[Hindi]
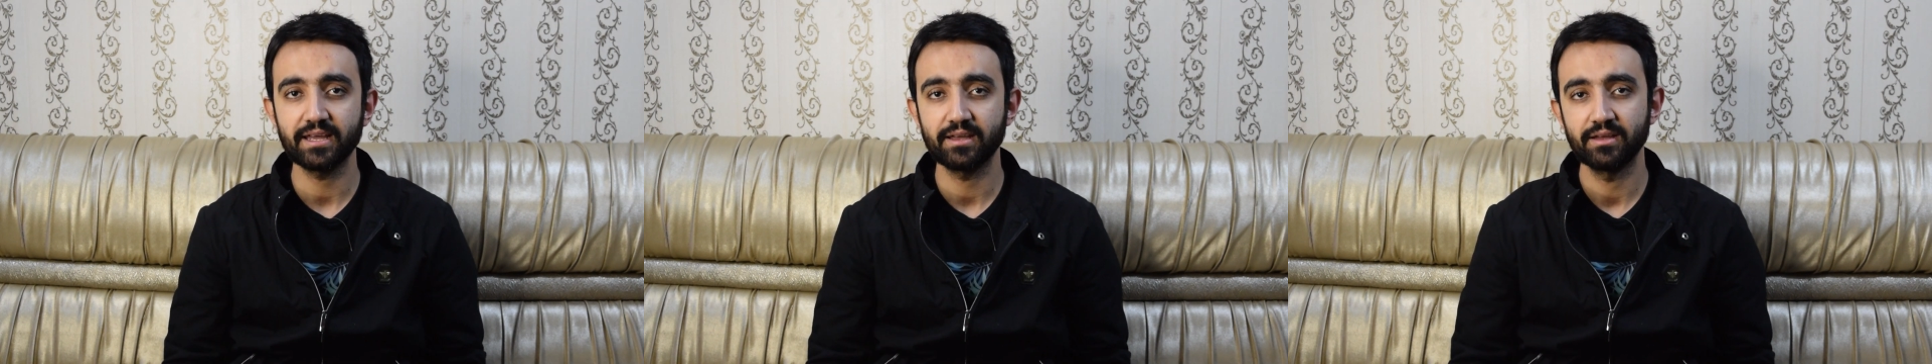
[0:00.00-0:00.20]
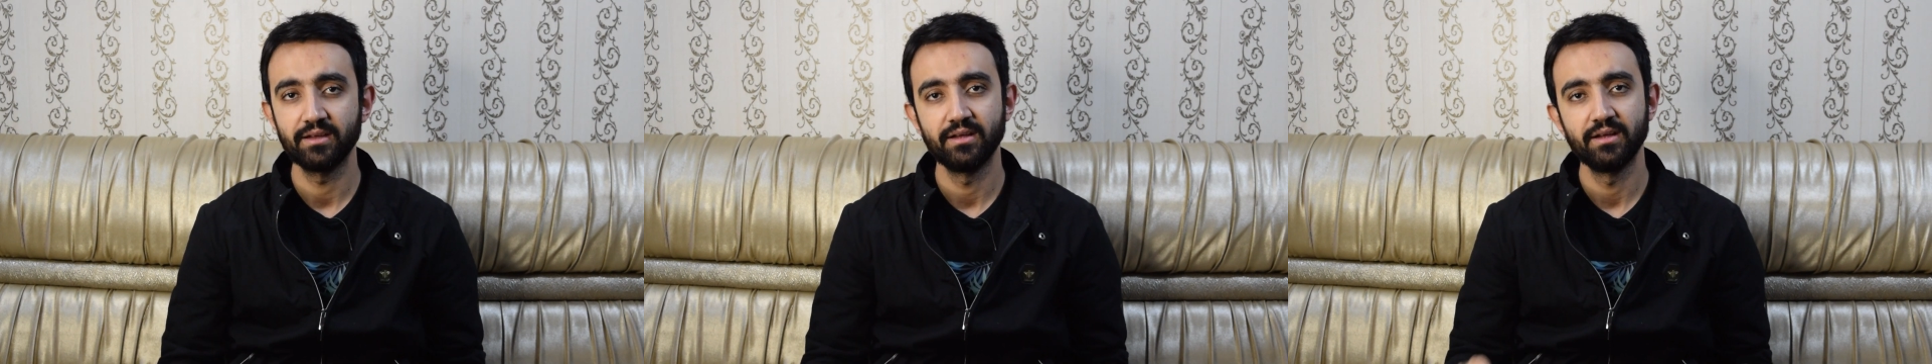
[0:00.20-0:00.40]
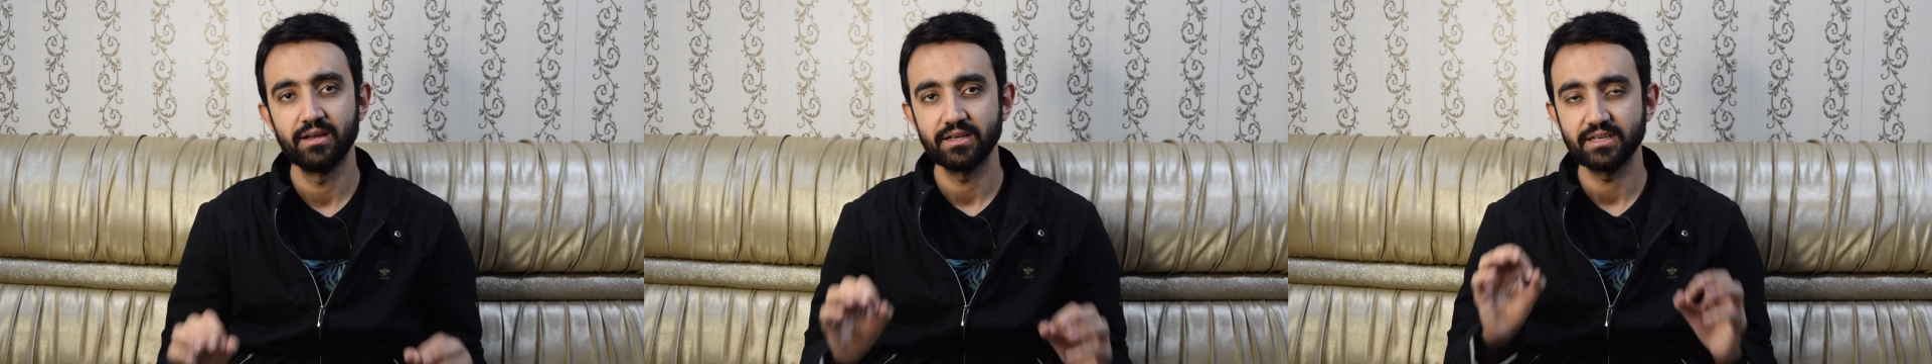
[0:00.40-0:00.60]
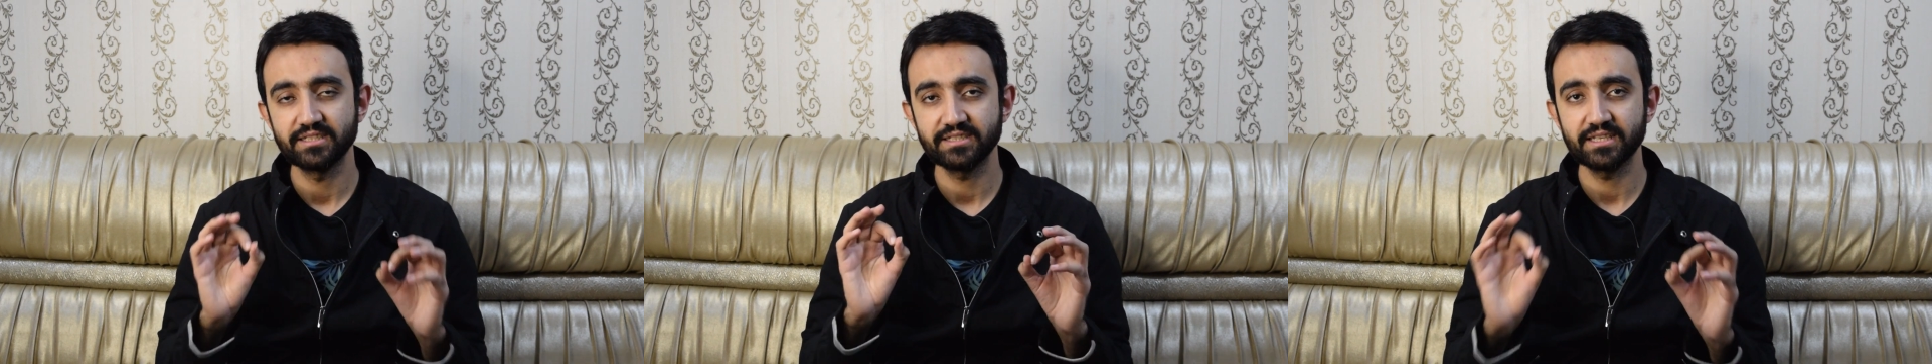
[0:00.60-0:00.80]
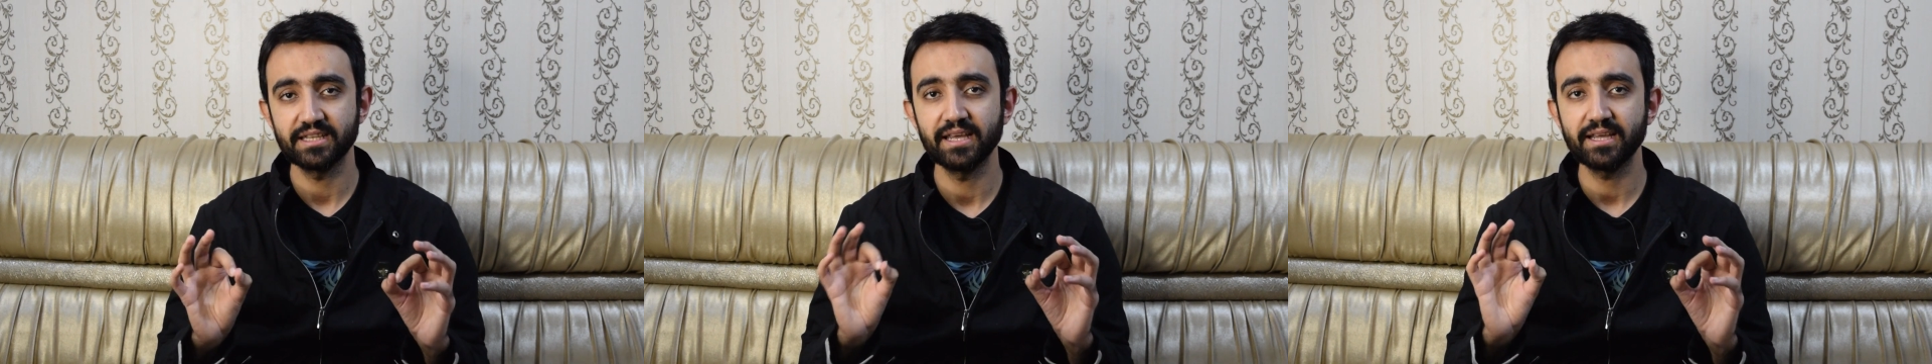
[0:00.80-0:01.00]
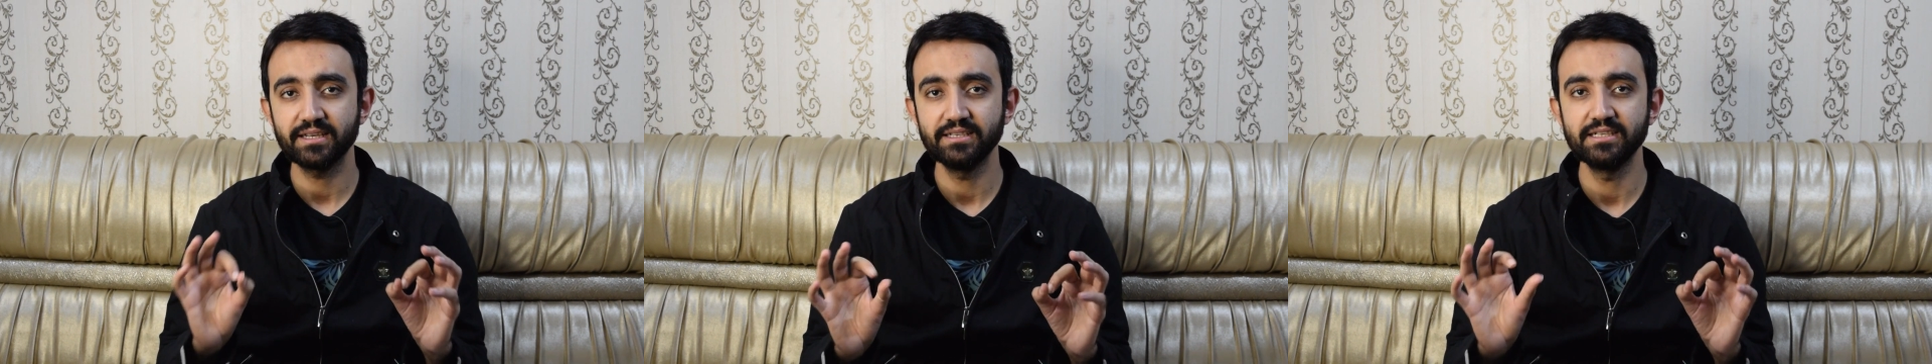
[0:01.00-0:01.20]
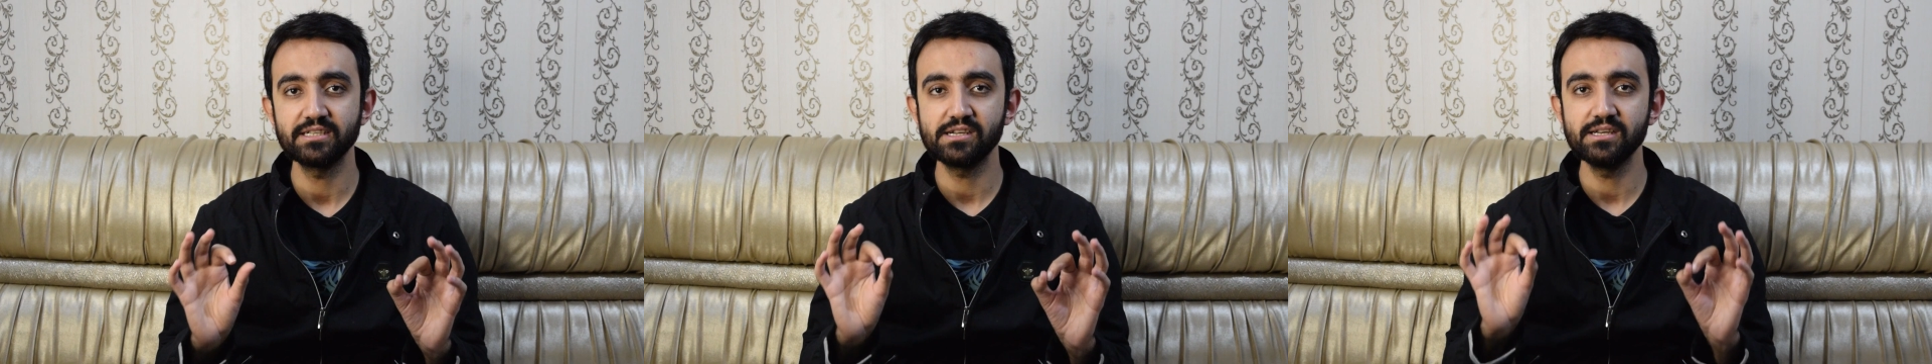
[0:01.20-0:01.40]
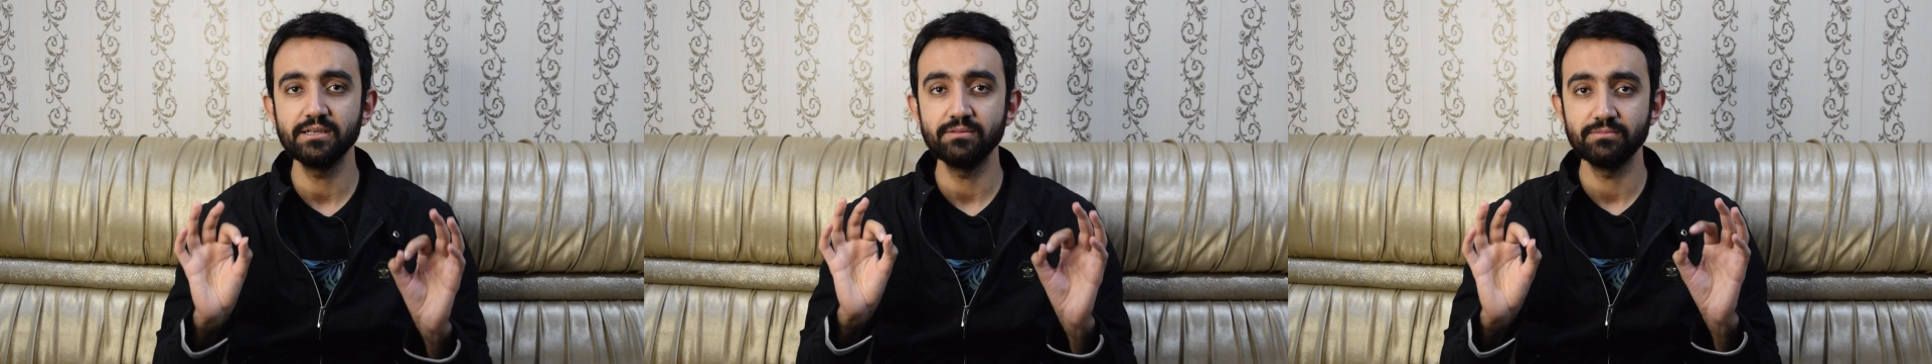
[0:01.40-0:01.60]
है इसे देख के
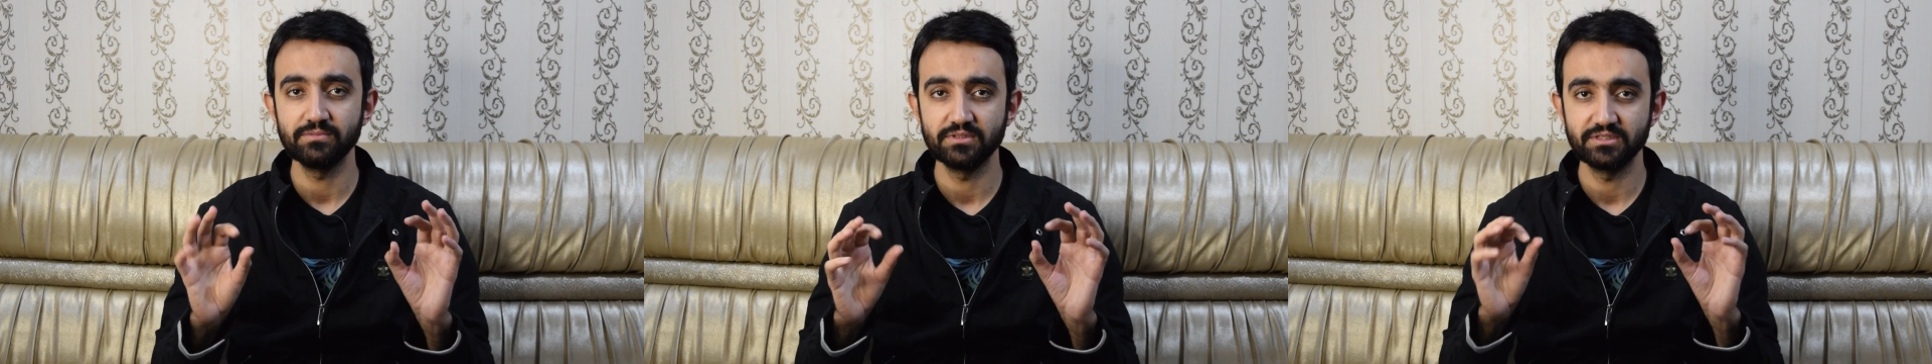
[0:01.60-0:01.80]
लिटली